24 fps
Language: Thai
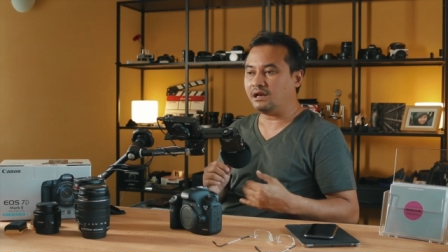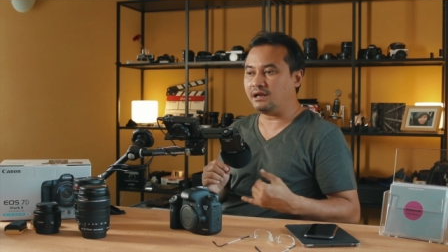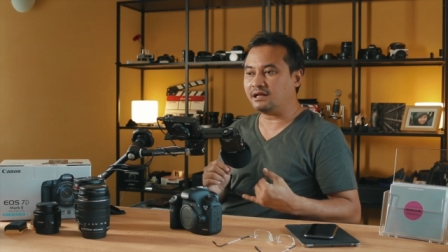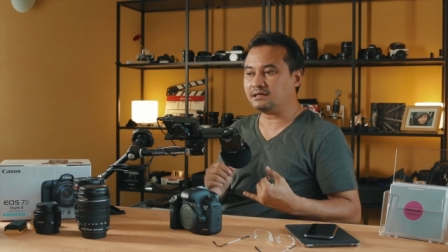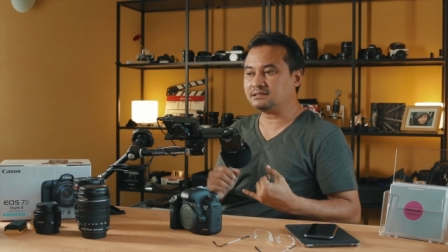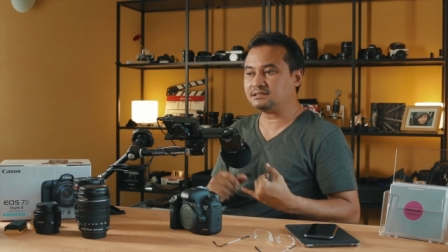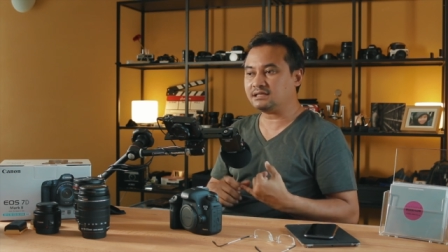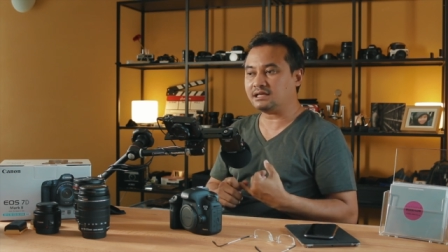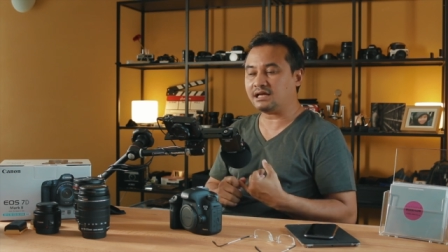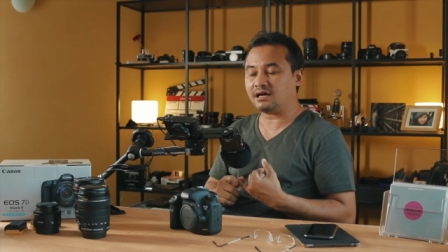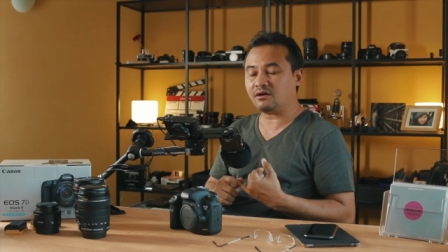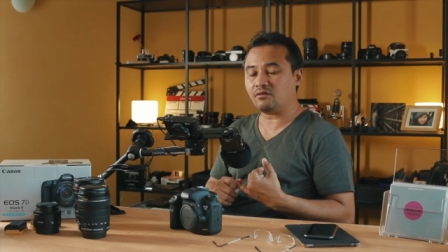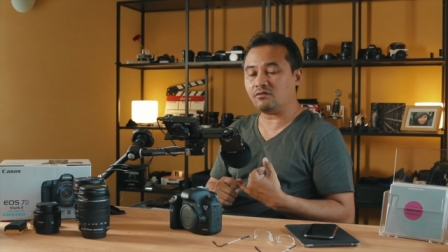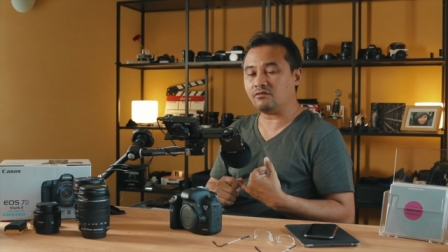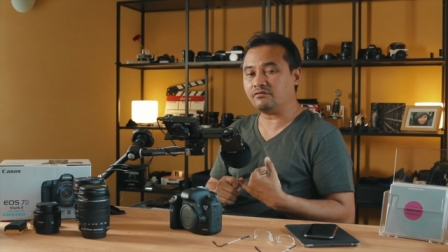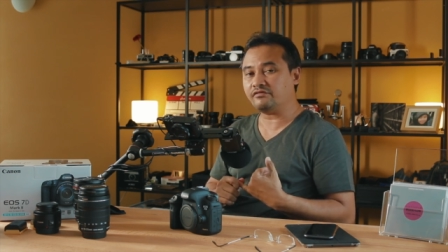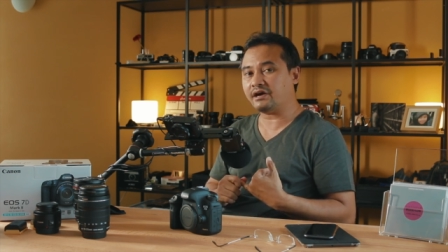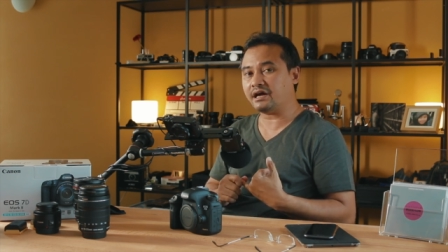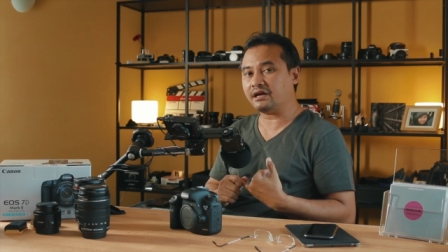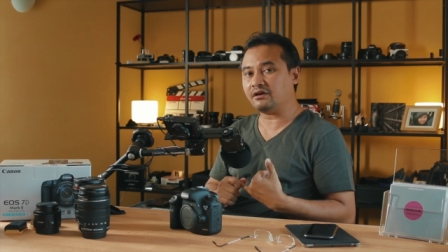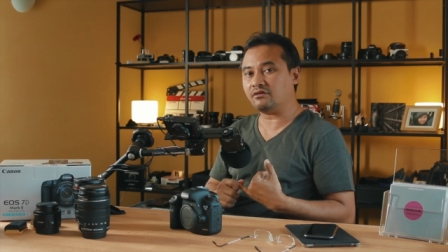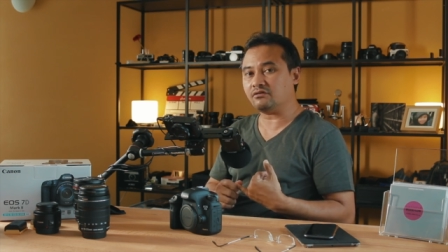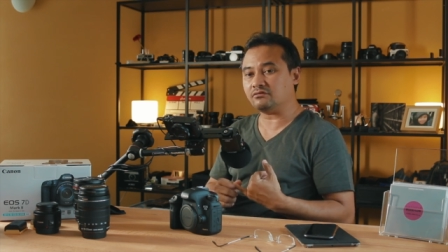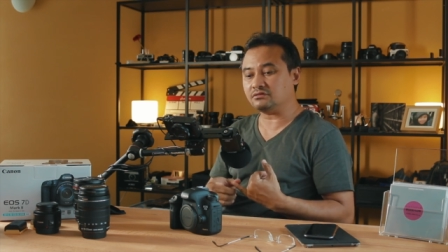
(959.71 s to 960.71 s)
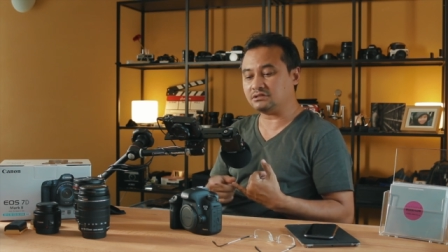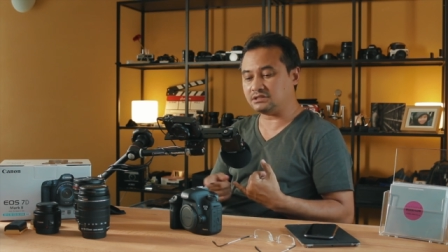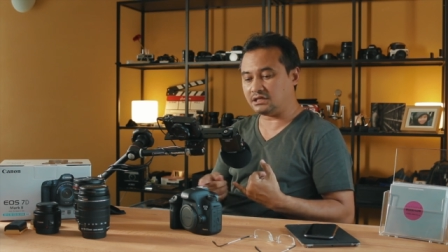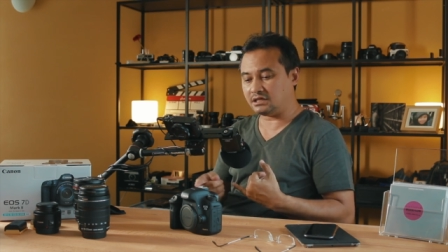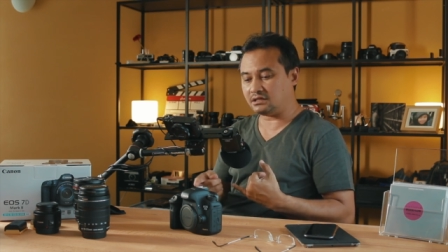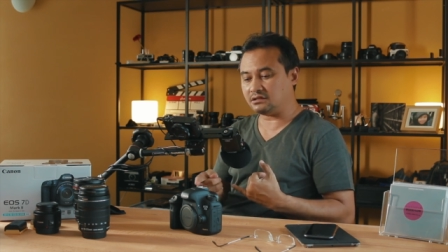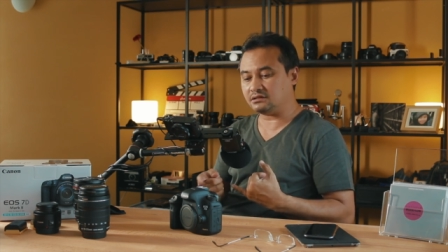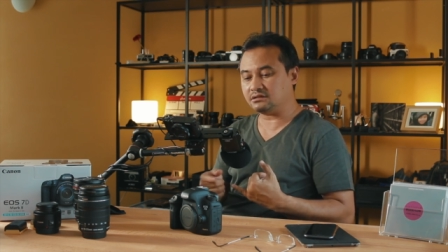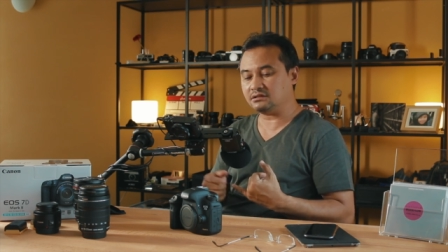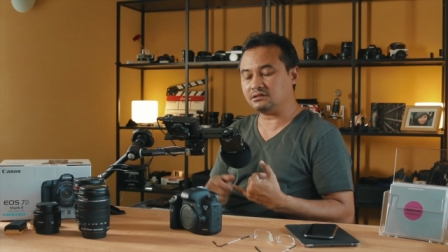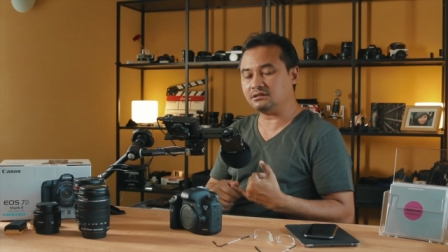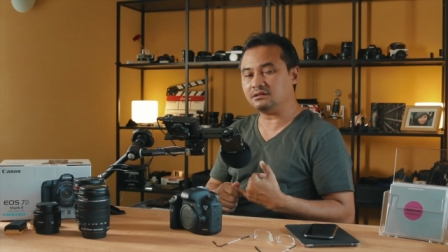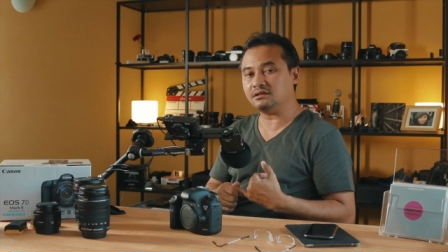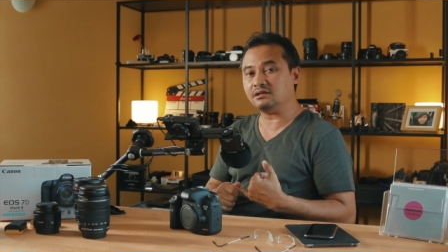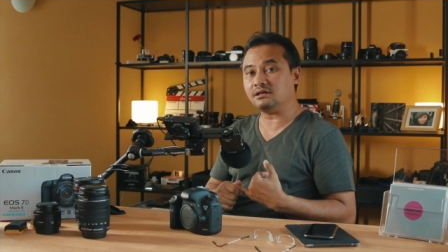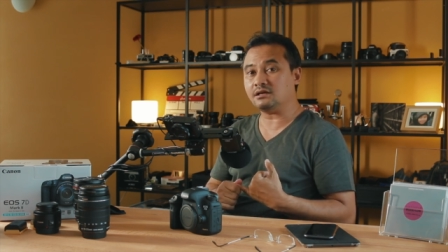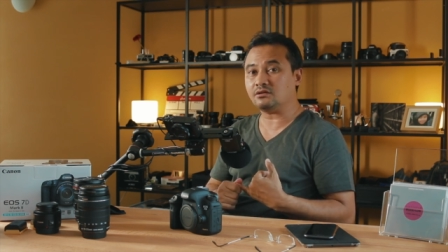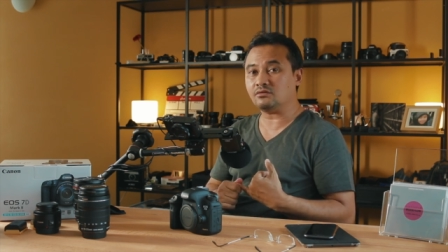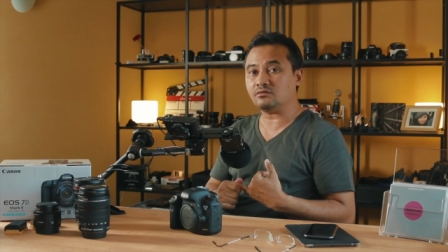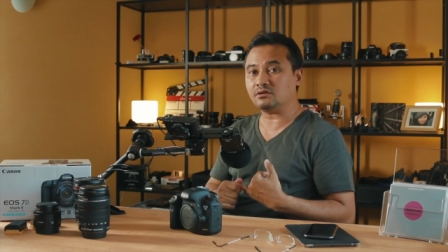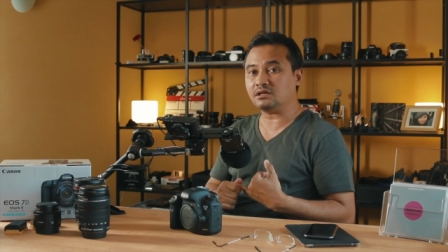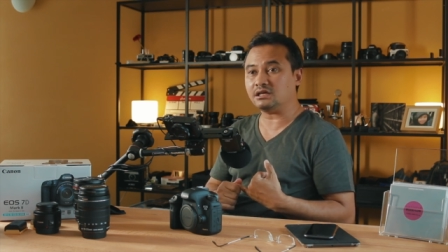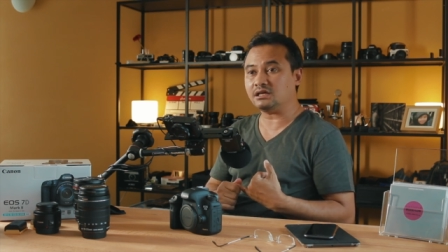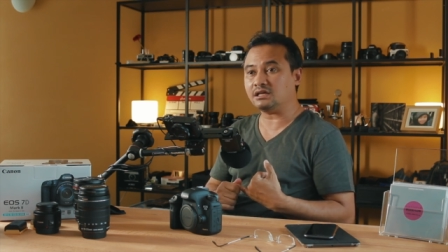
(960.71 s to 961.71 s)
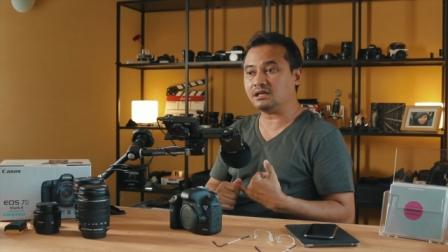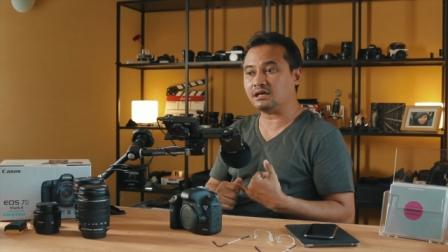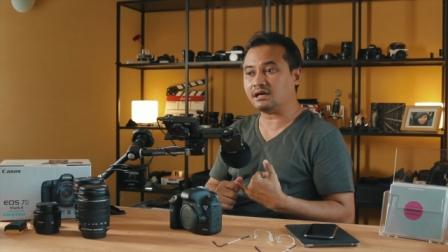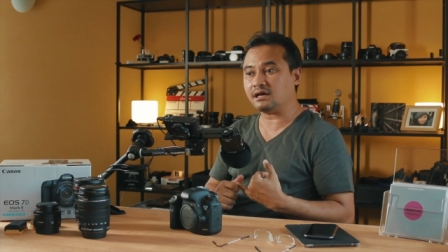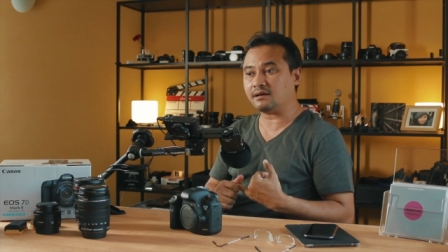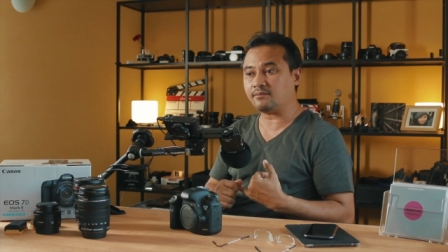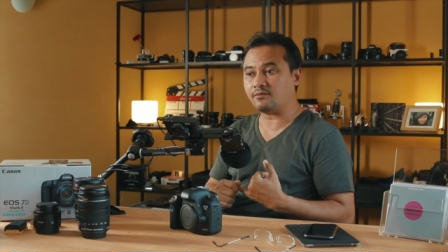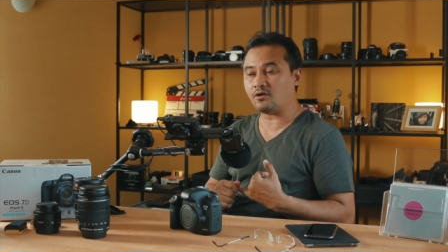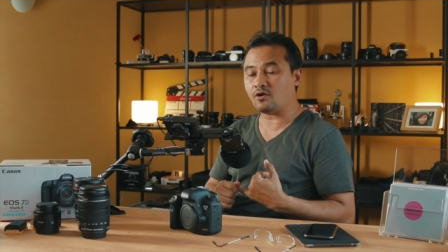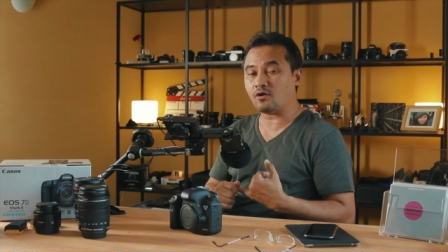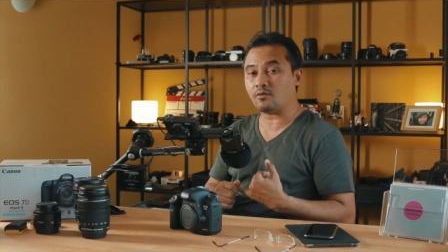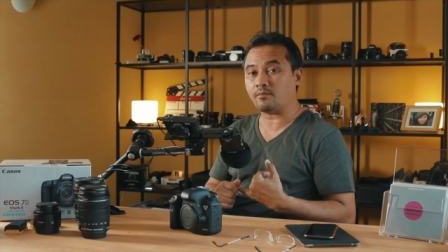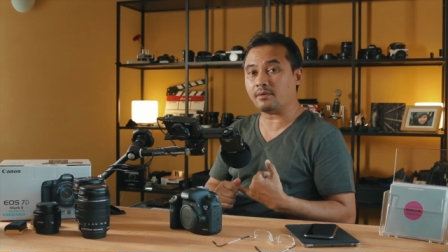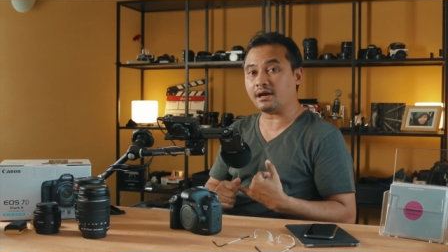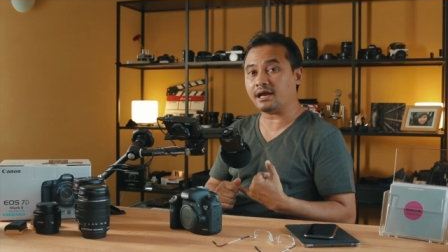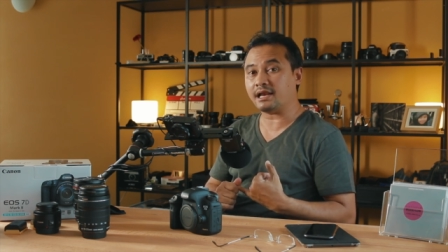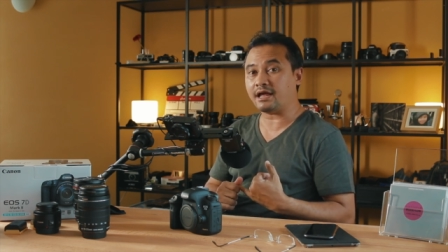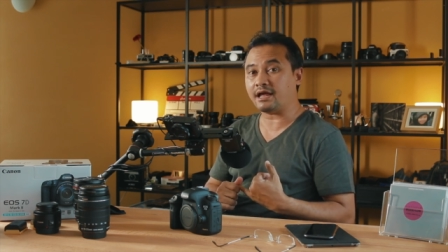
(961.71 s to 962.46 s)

ลักษณะของไฟล์ของ 7D ตัวนี้นะครับ ออกมา